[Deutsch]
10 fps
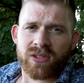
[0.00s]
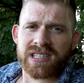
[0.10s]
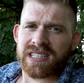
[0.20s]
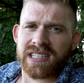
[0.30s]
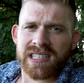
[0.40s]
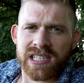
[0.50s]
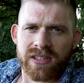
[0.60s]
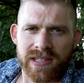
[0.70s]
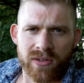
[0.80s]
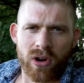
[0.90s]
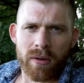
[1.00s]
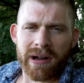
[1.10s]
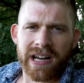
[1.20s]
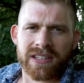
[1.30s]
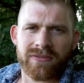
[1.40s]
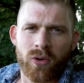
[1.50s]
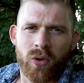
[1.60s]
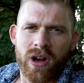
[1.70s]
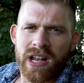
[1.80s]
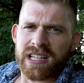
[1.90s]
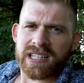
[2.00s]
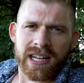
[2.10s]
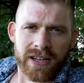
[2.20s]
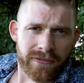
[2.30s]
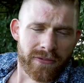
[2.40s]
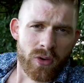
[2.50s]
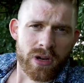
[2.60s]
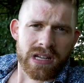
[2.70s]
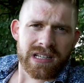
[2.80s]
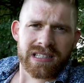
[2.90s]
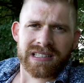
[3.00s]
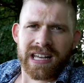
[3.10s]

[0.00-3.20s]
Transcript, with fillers: Du hast dich in eine Situation gebracht, wo deine Gefühle,